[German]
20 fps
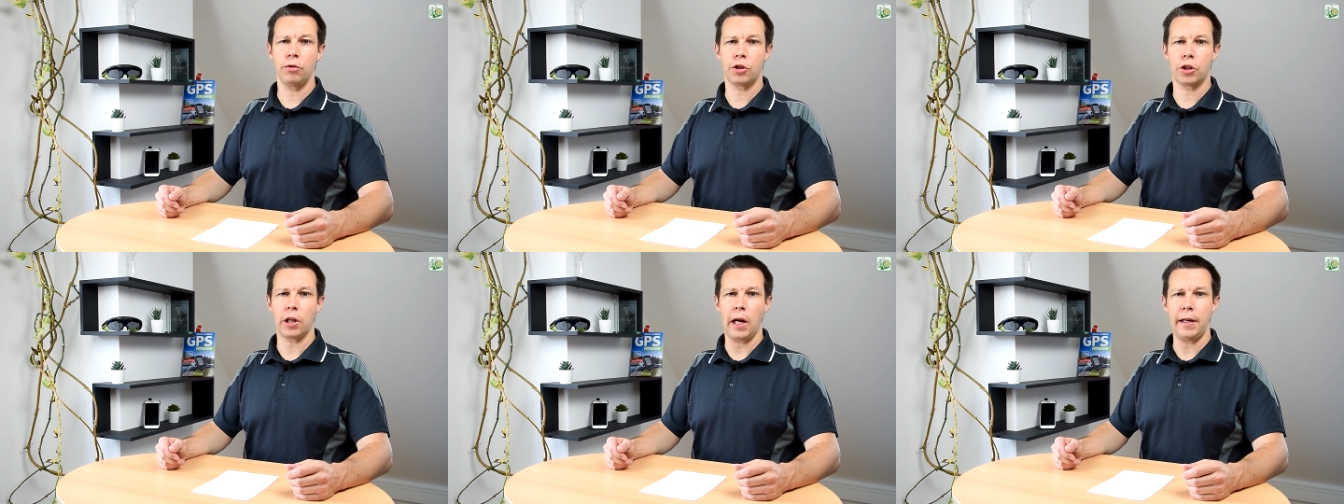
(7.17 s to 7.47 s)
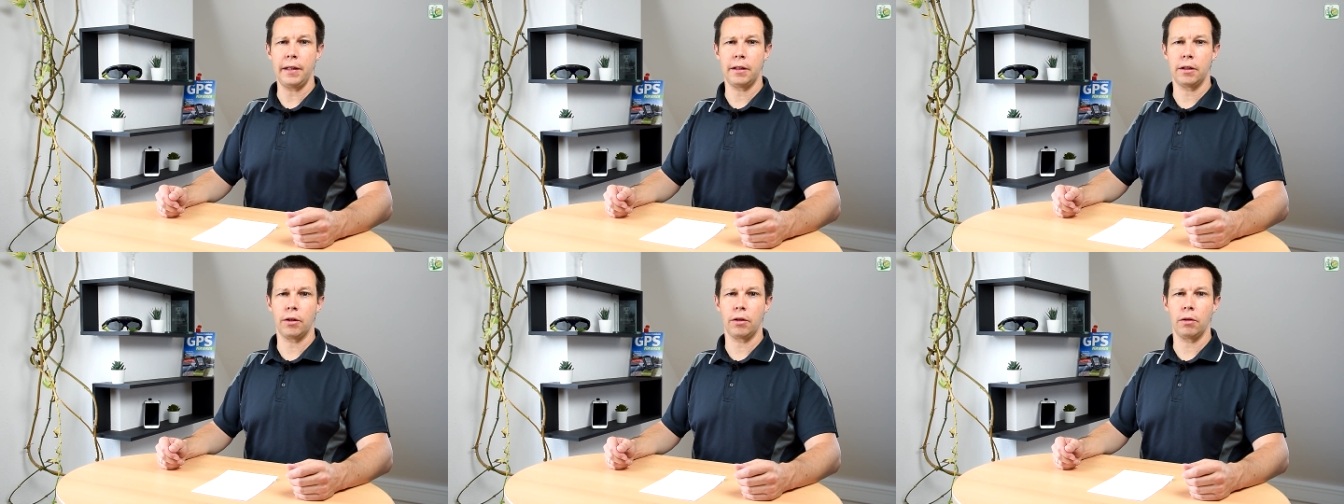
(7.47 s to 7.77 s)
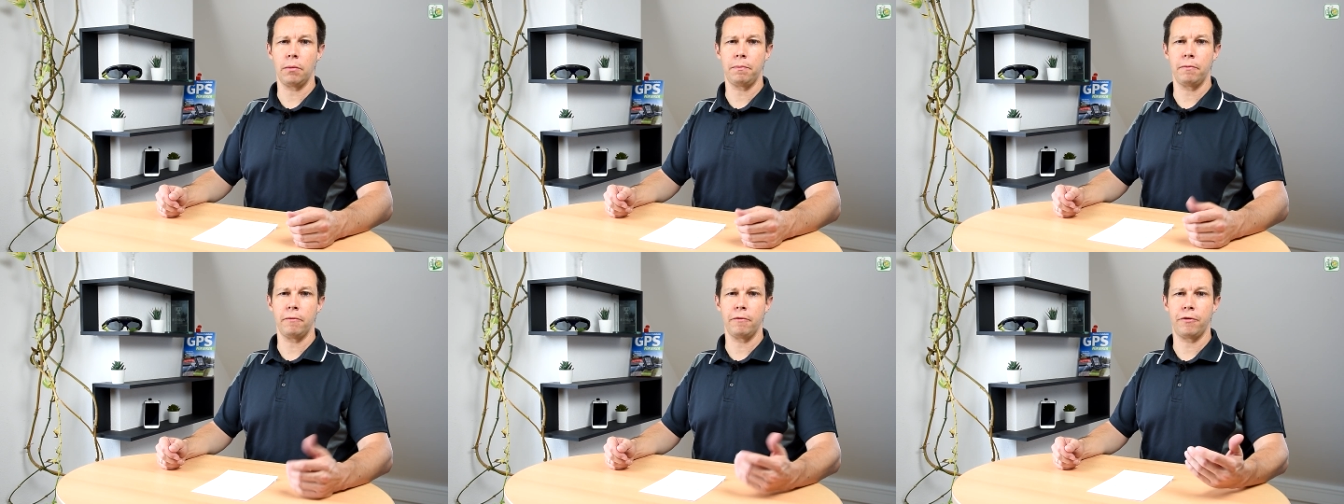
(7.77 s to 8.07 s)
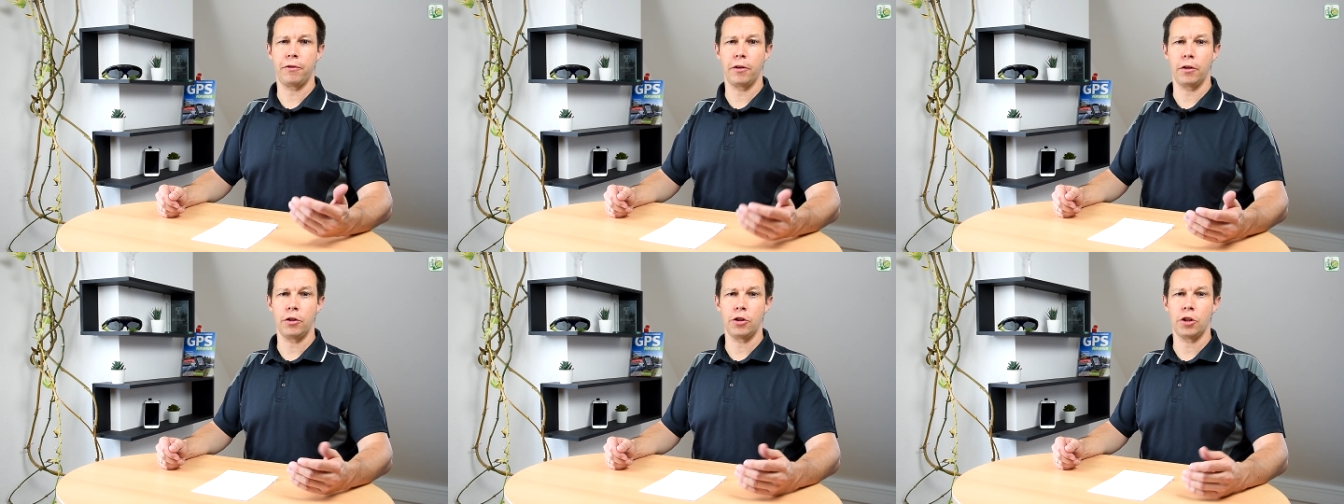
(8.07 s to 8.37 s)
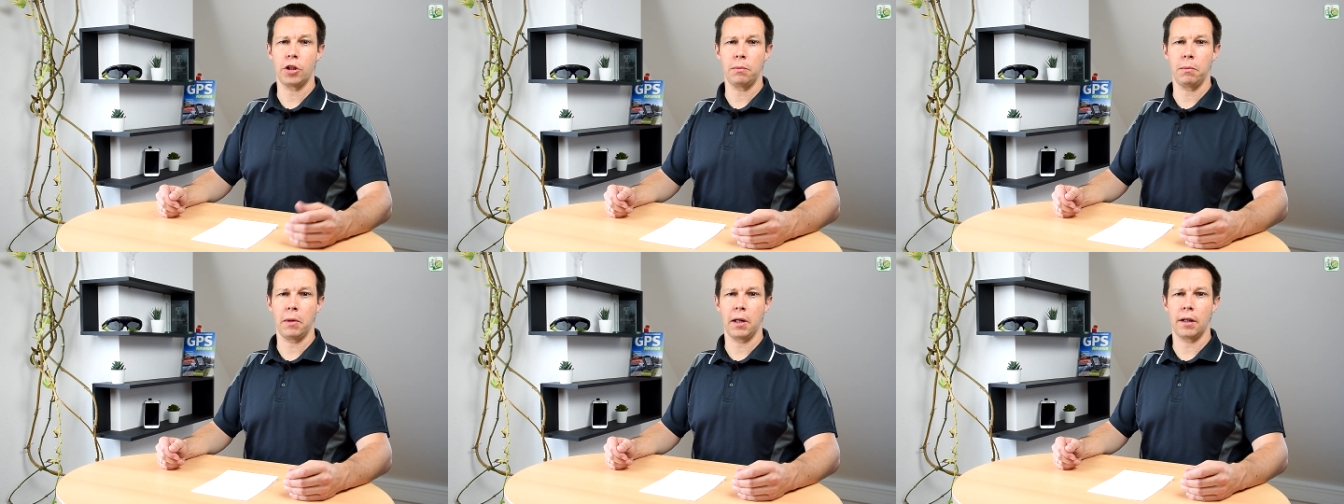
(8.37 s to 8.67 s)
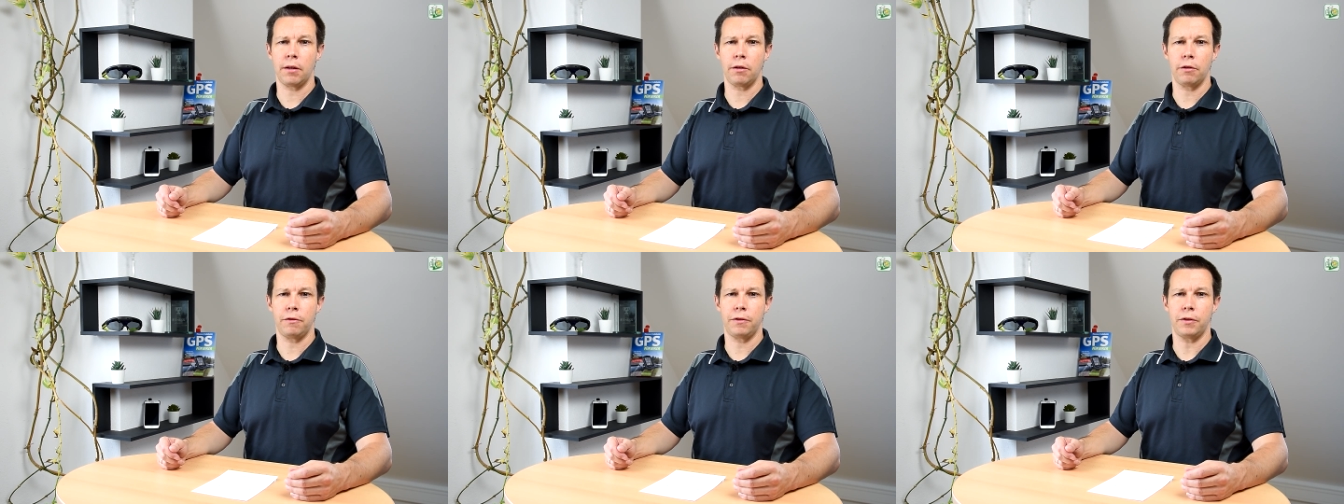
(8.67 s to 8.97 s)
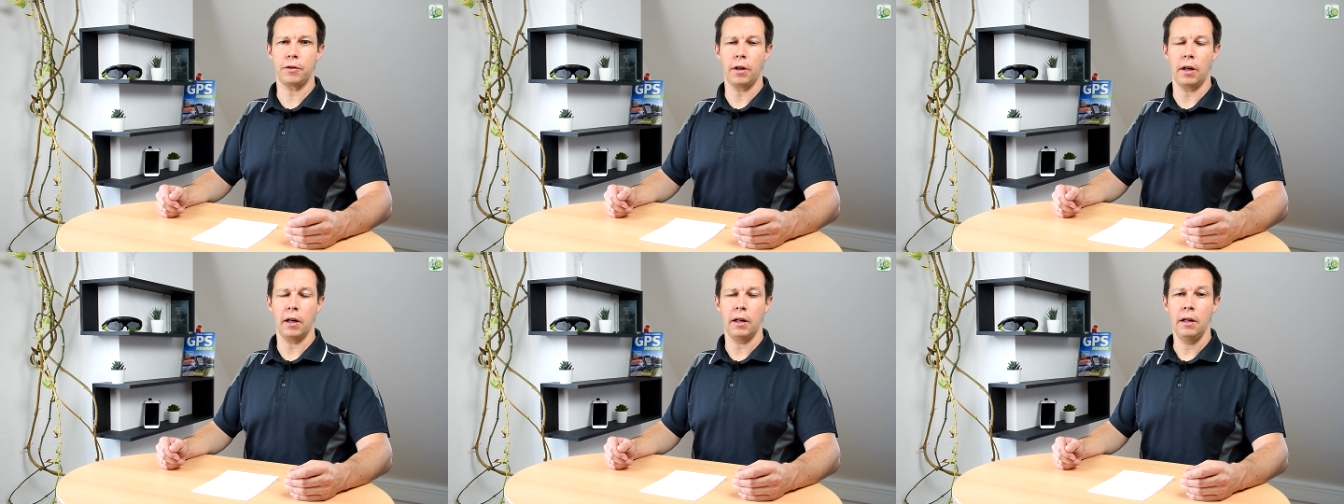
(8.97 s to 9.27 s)
Schaltgruppen von Shimano
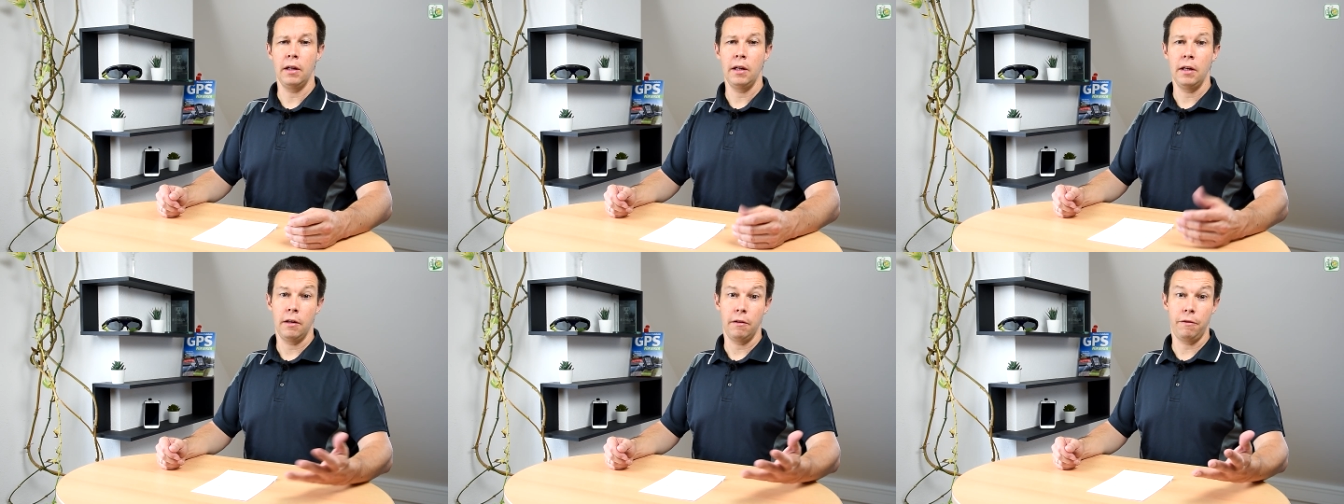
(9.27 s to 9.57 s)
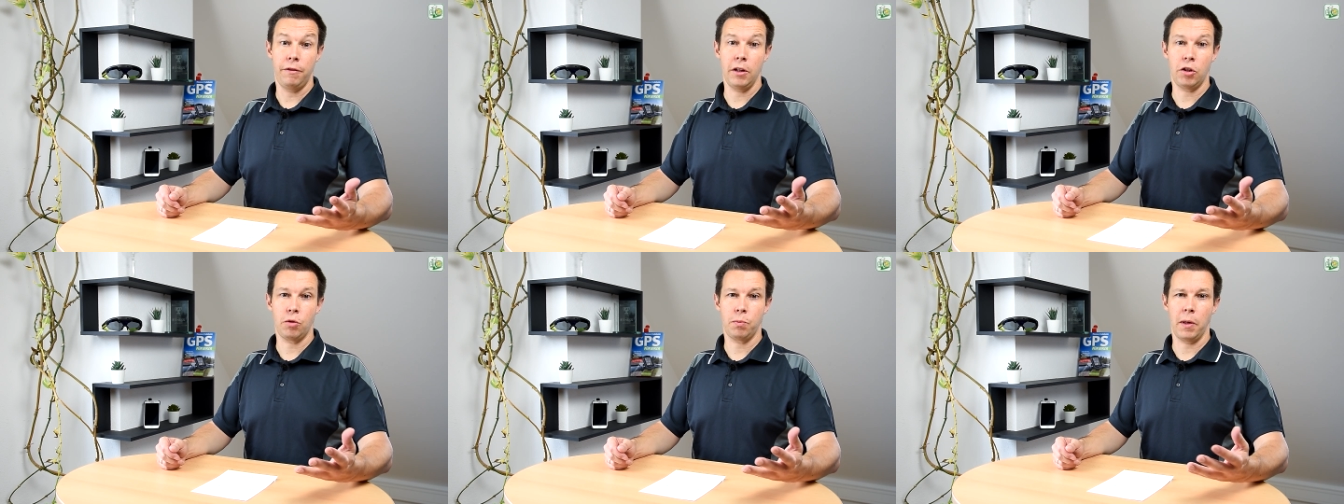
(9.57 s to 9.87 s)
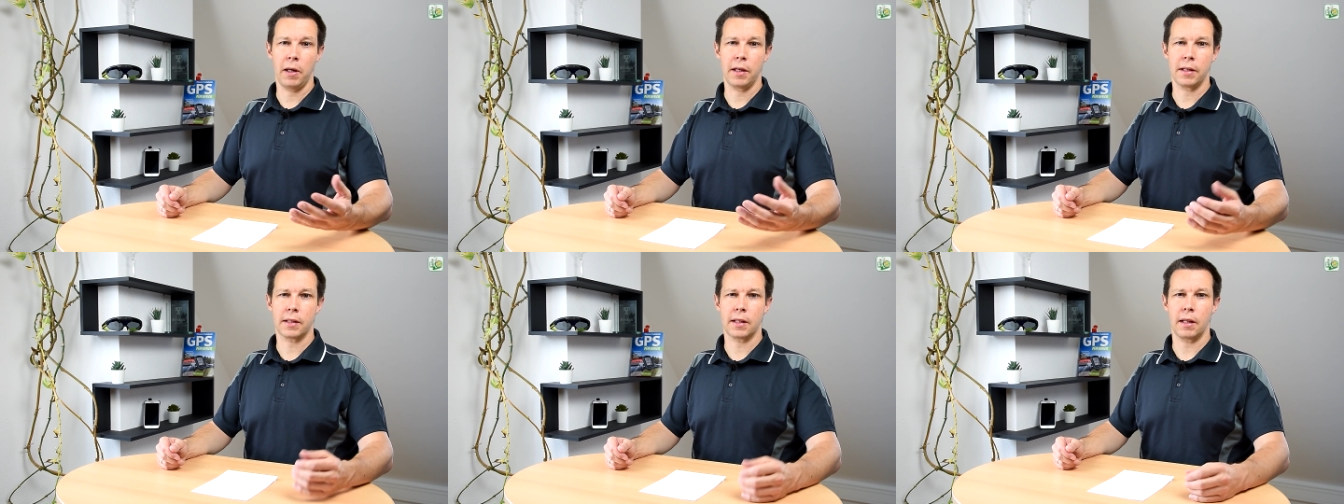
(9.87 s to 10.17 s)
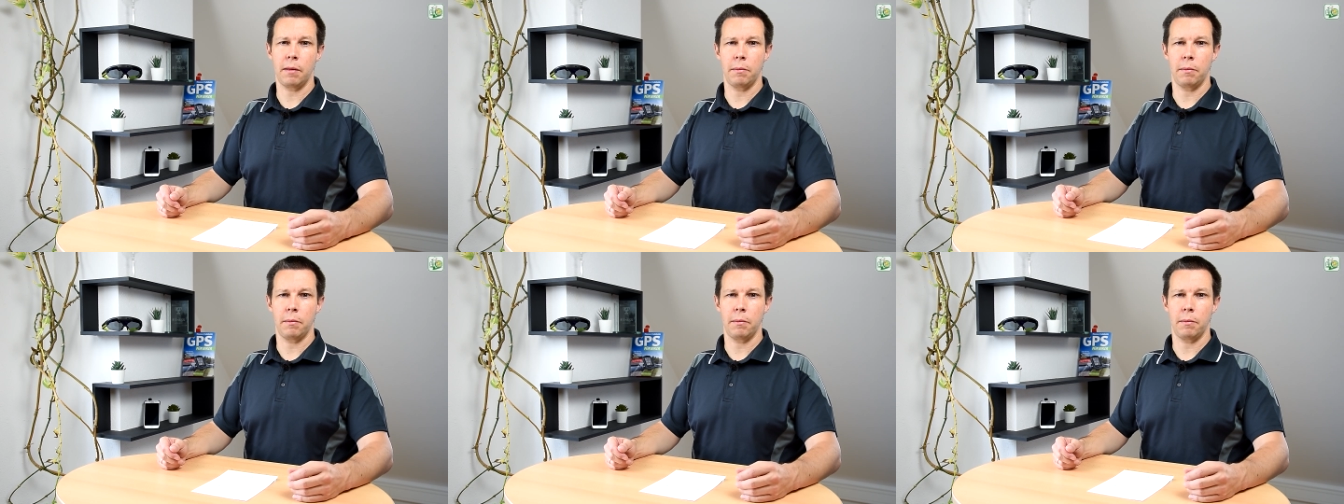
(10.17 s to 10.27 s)
vor. Viel Spaß